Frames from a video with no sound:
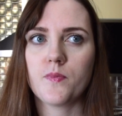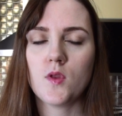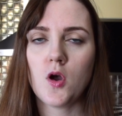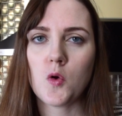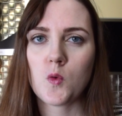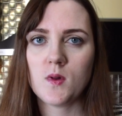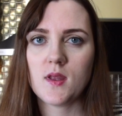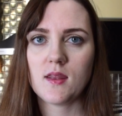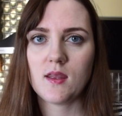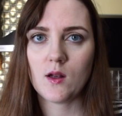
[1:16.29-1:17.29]
no
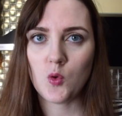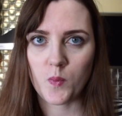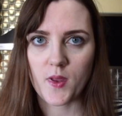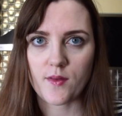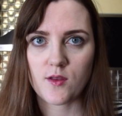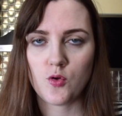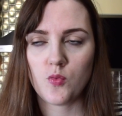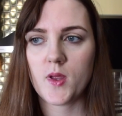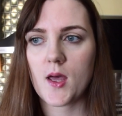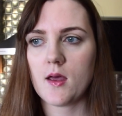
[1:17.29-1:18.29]
ogólnie nie lubię, nie
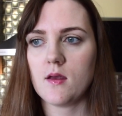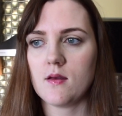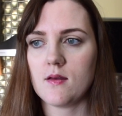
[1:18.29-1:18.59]
lubię